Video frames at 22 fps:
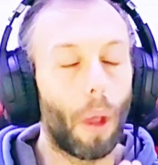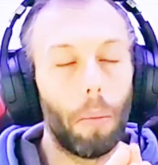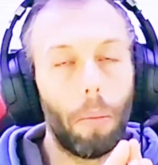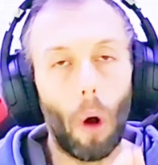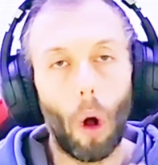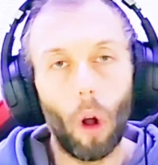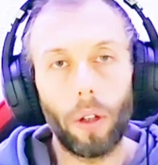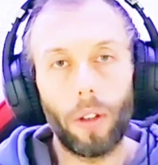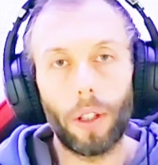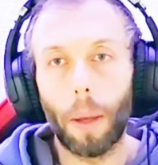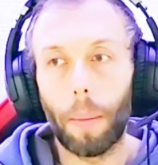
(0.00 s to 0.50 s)

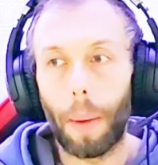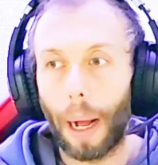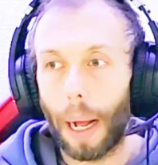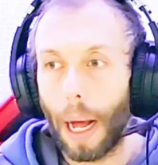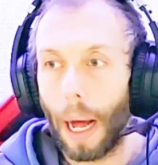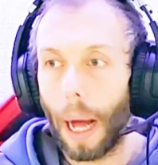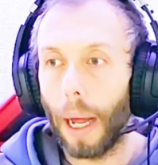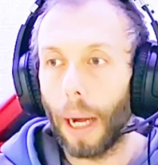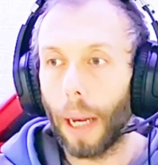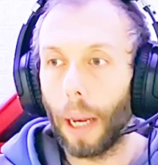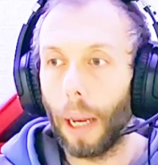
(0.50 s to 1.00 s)
molti
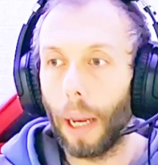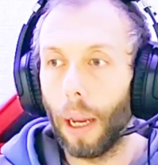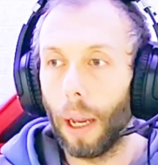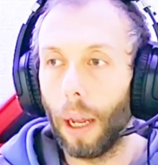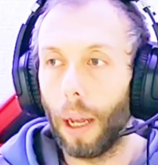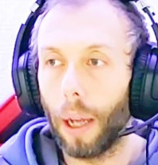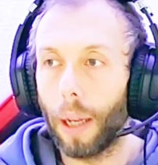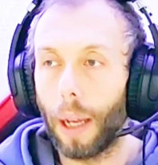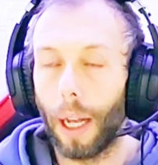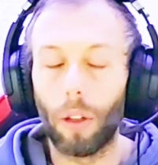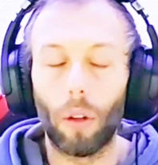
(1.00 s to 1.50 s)
magari
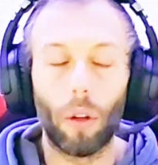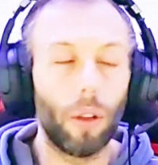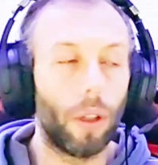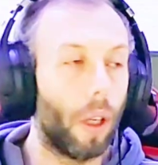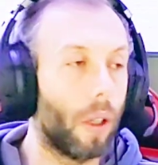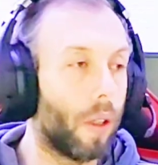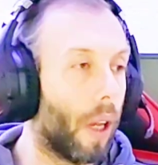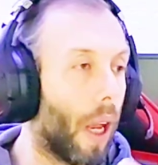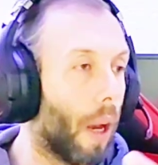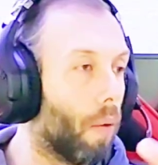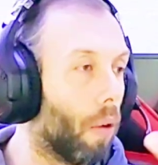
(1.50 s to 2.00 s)
eh, che non
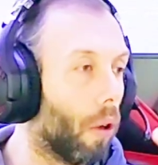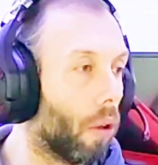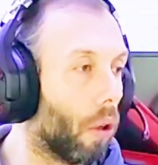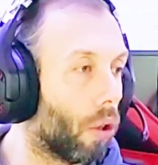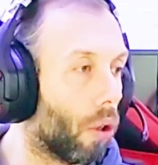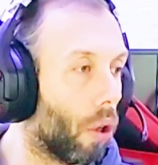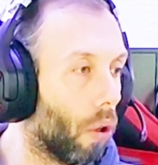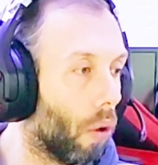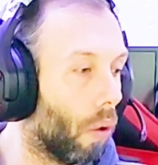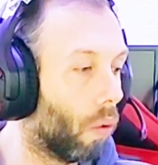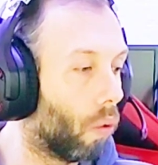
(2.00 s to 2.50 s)
ti seguono
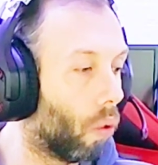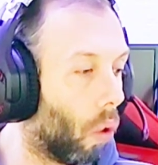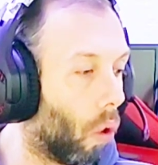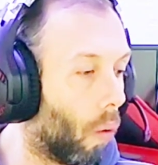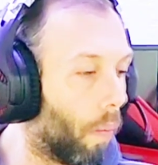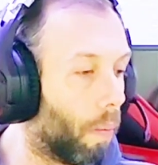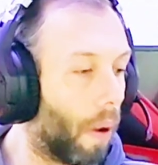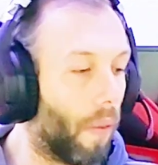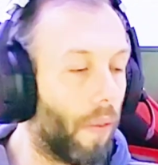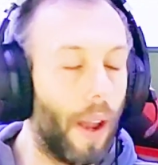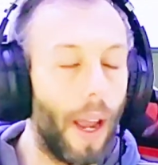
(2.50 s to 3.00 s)
su
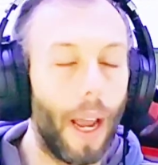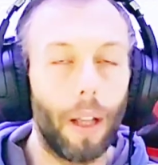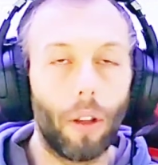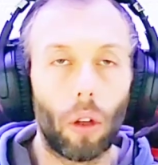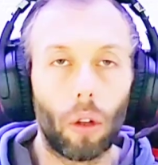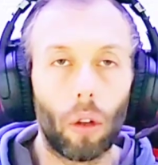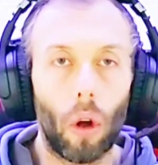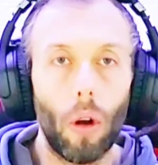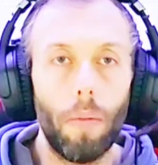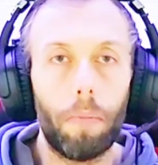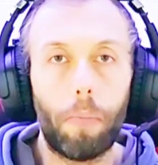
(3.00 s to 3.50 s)
YouTube
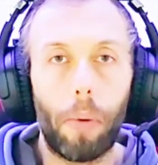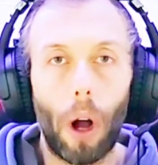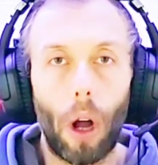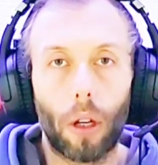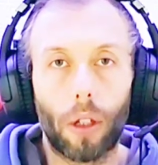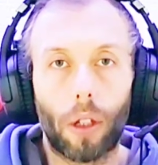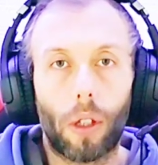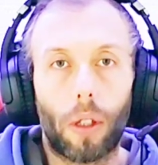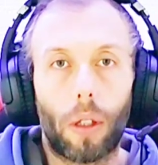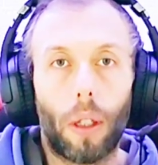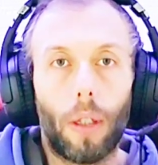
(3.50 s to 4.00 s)
vedono il
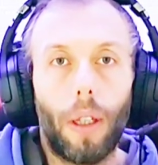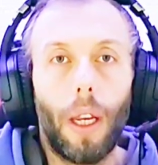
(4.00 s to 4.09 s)
post